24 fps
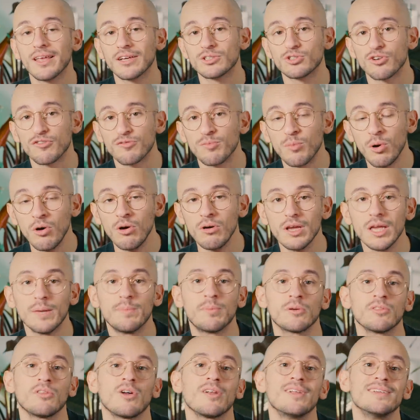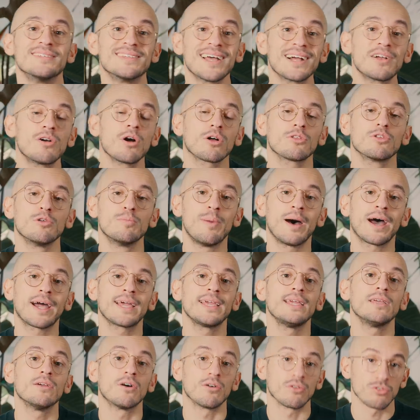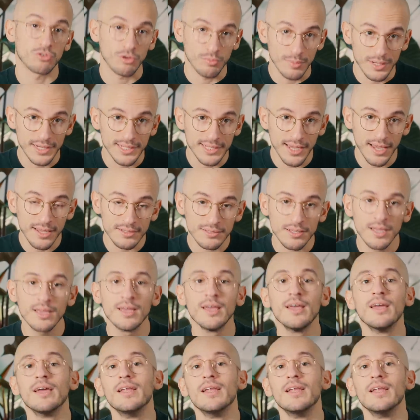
réchauffement et pendant les accords de Paris en 2015,